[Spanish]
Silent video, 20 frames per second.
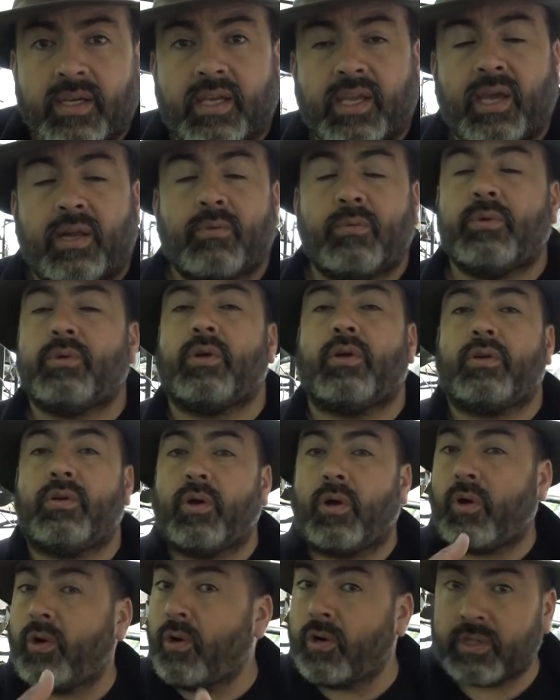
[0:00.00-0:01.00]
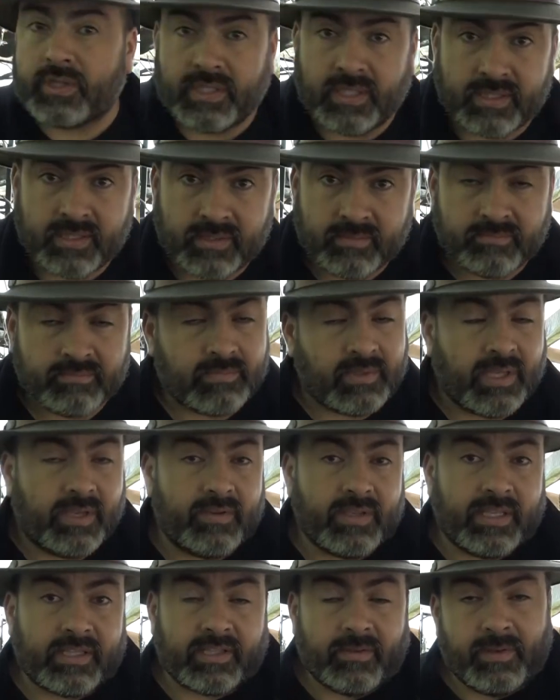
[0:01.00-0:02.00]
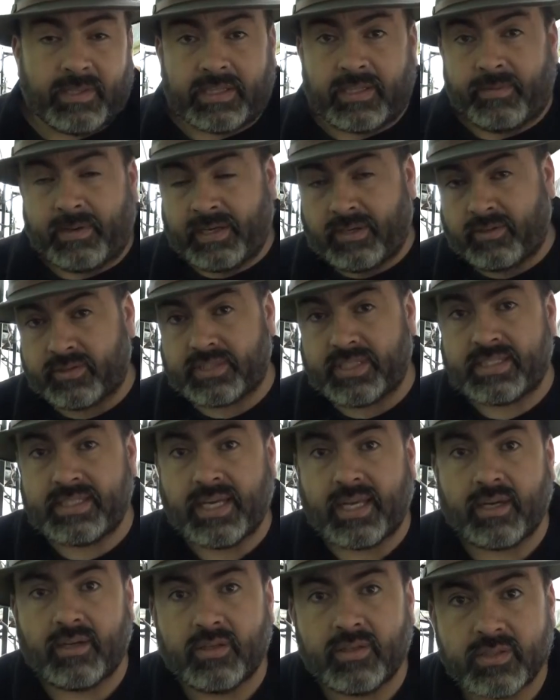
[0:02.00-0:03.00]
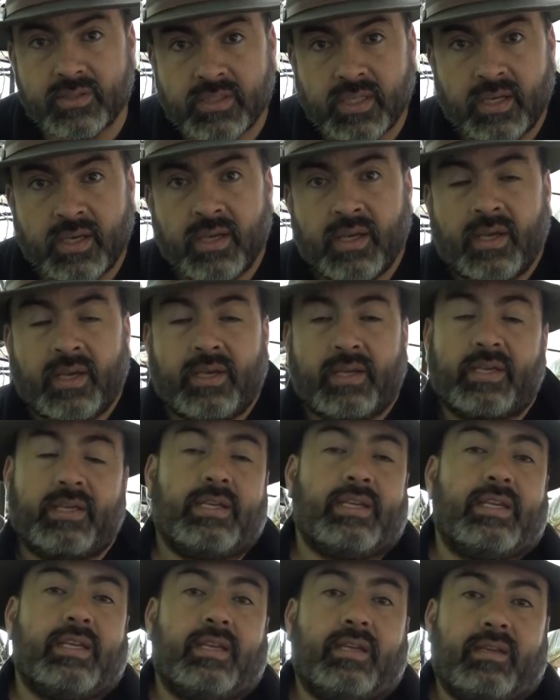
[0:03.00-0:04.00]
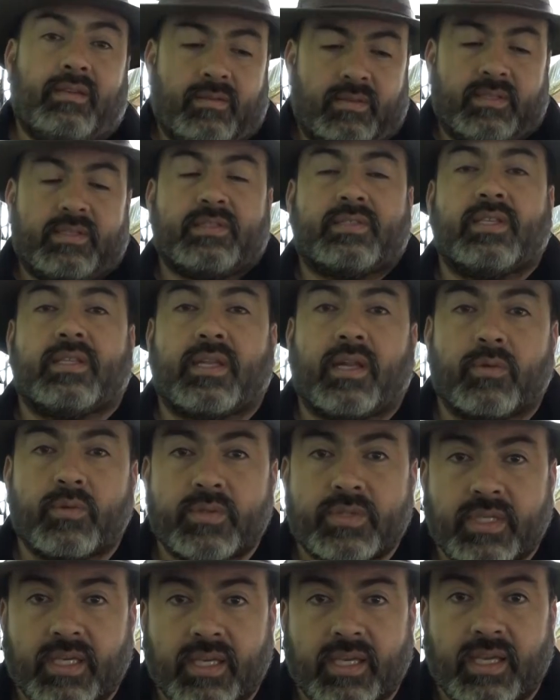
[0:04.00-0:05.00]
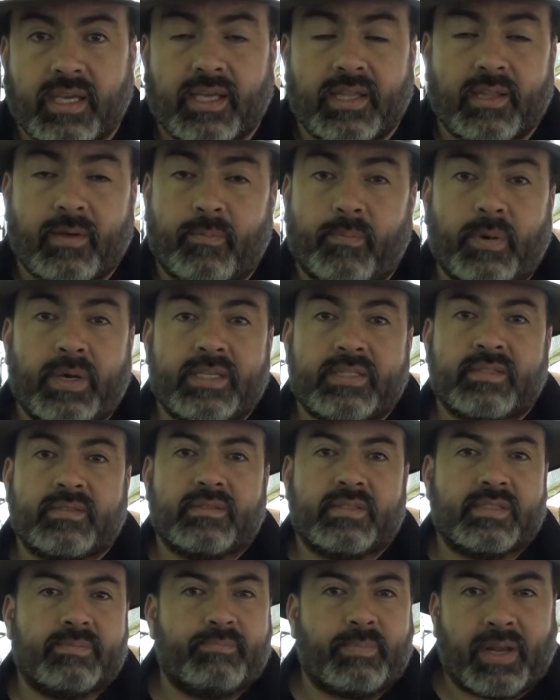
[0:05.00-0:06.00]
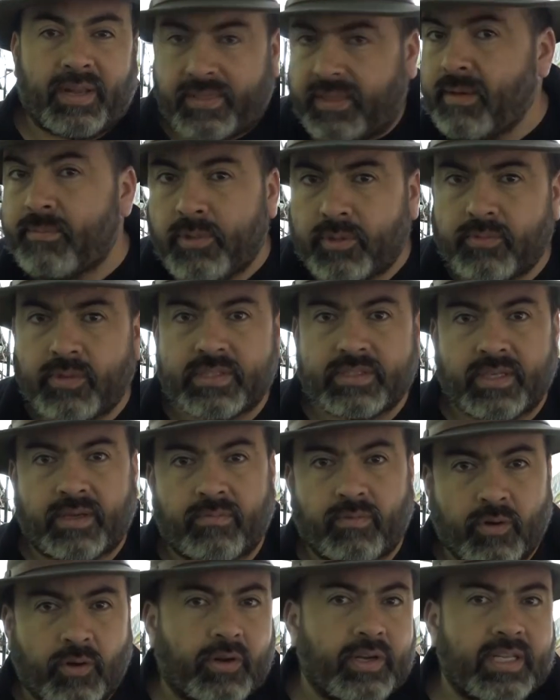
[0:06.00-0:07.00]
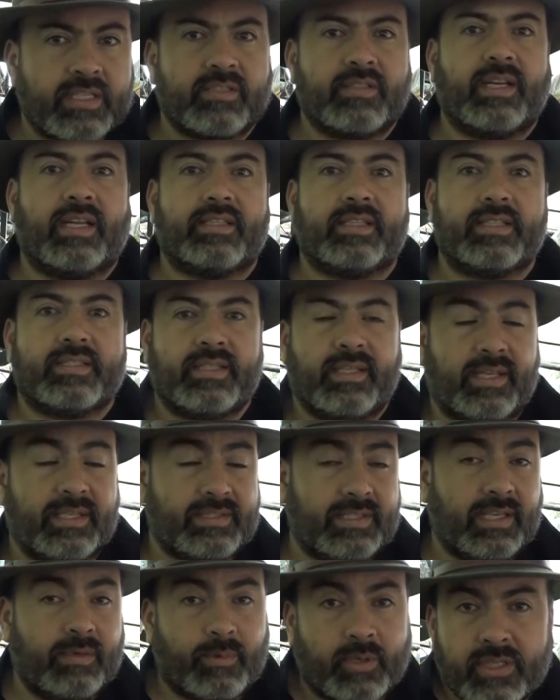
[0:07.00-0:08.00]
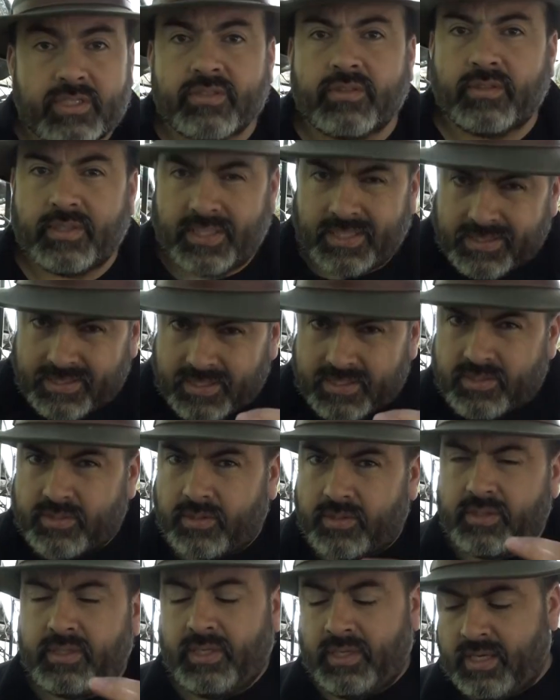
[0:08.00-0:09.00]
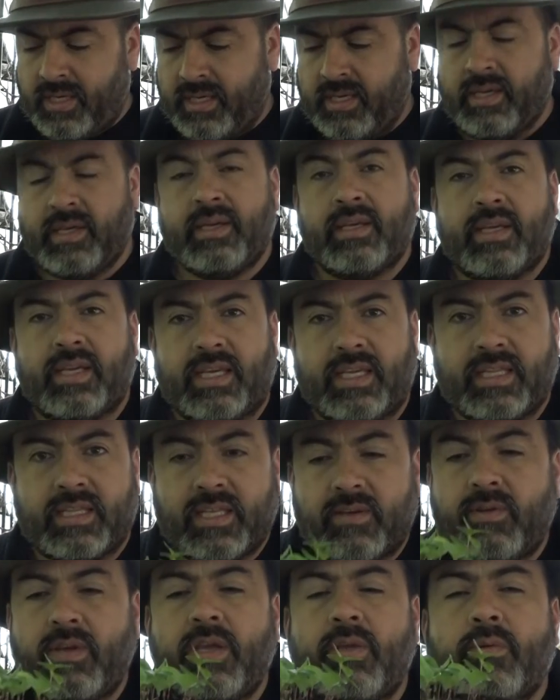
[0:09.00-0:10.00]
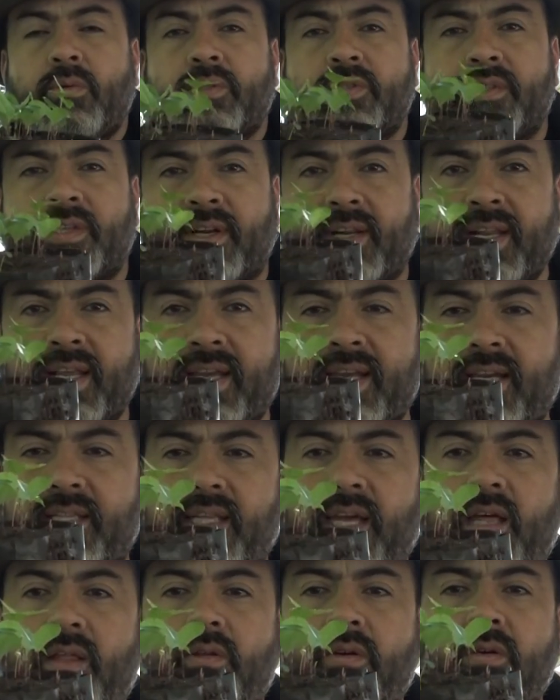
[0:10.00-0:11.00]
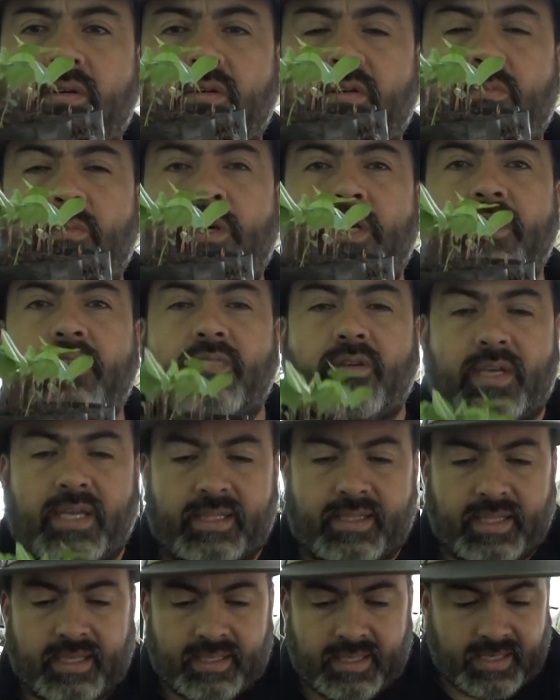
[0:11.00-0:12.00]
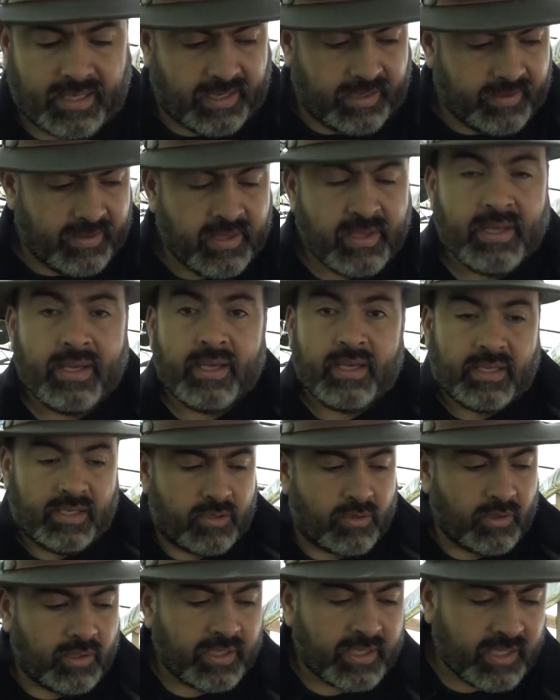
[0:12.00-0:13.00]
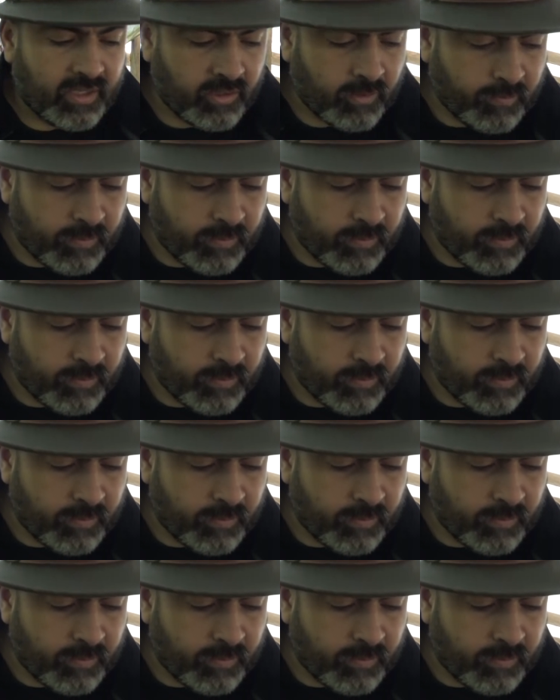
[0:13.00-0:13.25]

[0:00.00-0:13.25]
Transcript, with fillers: que algunos los cortan evidentemente para cosecharlos, y se traduce en que después perdemos nuestra flor nacional de Chile. Así que por eso estas son individuos rescatados como estos que están acá. Y yo les quiero